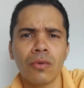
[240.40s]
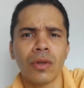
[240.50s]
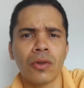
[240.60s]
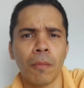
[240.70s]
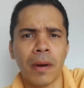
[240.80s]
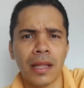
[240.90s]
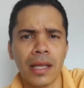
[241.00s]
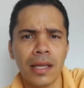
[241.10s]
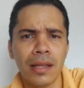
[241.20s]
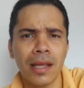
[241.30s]
con nuestro
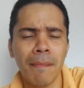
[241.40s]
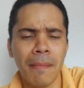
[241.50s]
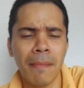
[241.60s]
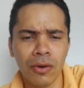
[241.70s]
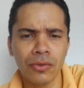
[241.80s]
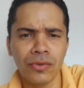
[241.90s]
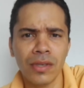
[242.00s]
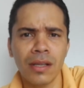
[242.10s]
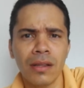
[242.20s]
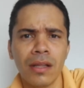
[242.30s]
planeta, más
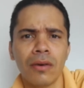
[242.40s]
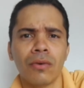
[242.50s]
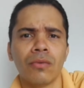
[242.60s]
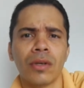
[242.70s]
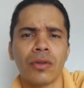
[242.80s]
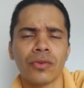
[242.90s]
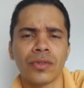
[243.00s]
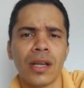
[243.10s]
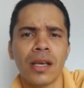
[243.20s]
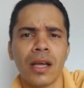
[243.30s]
conscientes con nuestros
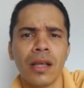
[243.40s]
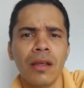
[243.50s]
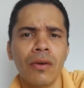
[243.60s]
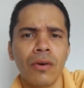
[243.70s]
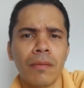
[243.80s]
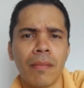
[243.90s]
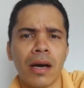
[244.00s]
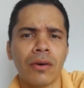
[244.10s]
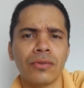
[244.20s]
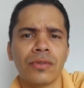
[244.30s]
seres queridos y
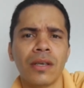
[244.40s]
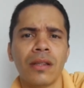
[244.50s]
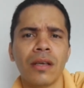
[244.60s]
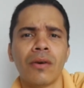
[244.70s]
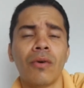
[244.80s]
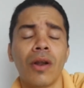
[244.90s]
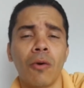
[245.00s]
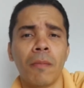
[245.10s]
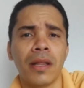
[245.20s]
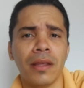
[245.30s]
más conscientes con la
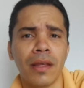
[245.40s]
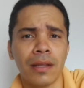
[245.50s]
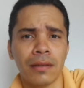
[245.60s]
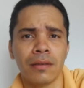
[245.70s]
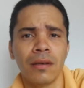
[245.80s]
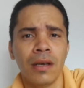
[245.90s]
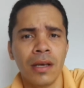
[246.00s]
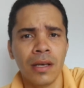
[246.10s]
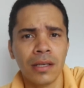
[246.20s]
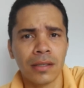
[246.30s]
humanidad.
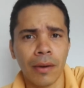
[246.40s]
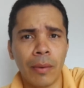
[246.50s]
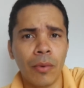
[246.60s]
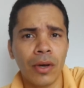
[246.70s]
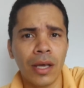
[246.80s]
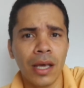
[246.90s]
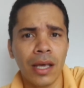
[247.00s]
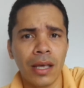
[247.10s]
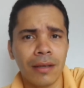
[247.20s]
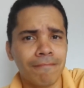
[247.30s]
Sabemos
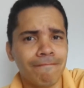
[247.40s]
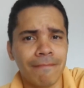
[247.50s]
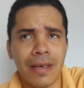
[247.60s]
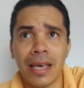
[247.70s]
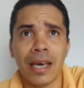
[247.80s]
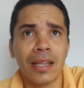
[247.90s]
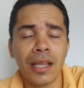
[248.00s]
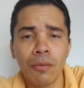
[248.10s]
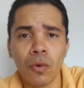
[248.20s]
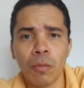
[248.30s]
que en
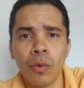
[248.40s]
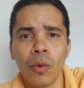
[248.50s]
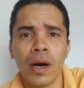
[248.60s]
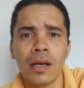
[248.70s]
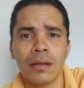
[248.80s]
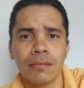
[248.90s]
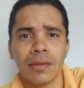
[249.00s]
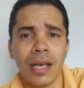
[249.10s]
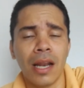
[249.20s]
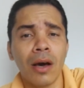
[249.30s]
esta burbuja,
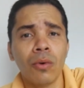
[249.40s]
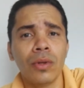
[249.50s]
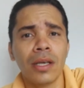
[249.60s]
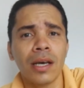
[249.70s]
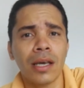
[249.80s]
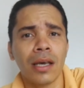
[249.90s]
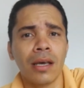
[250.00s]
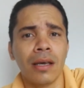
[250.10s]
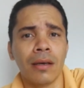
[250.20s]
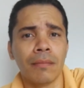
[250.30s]
que es la única
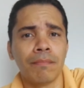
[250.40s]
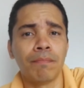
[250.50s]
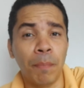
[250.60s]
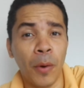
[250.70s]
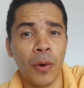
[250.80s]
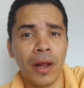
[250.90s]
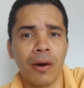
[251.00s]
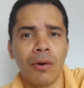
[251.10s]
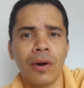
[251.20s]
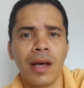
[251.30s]
que por
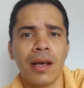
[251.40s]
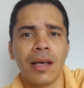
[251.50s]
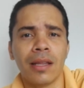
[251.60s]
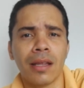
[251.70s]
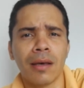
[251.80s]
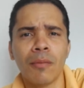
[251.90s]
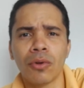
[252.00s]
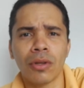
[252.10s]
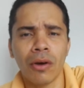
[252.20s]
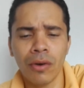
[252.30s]
ahora está
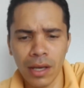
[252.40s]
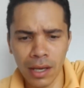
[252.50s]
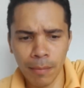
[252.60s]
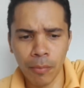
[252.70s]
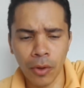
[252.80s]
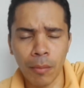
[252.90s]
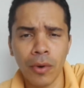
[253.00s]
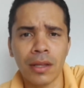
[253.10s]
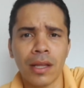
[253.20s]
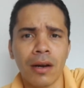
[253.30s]
demostrado que
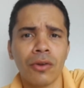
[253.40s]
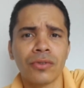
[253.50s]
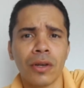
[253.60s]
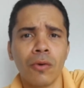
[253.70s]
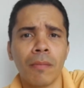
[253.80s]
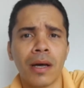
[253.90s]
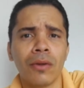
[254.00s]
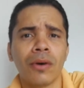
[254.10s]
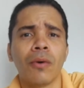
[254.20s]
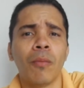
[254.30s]
podemos estar los seres
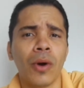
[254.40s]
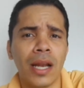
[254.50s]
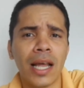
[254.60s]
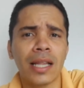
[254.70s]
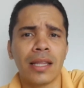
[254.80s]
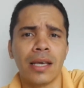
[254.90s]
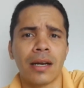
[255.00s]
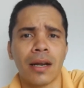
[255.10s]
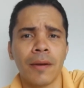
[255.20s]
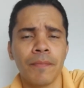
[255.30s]
humanos como es la
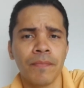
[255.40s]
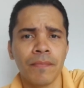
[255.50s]
Tierra,